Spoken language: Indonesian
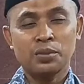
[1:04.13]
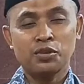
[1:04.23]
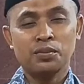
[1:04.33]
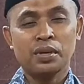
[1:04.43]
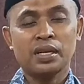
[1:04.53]
kita
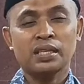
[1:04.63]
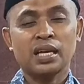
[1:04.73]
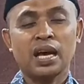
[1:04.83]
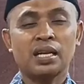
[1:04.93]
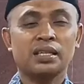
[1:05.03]
pun
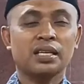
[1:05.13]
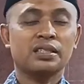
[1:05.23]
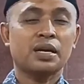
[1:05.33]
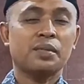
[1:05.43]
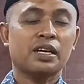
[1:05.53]
bertanya hal
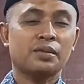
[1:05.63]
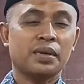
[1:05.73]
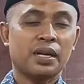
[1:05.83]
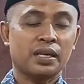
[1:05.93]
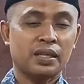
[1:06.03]
yang sama
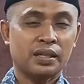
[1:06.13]
kepada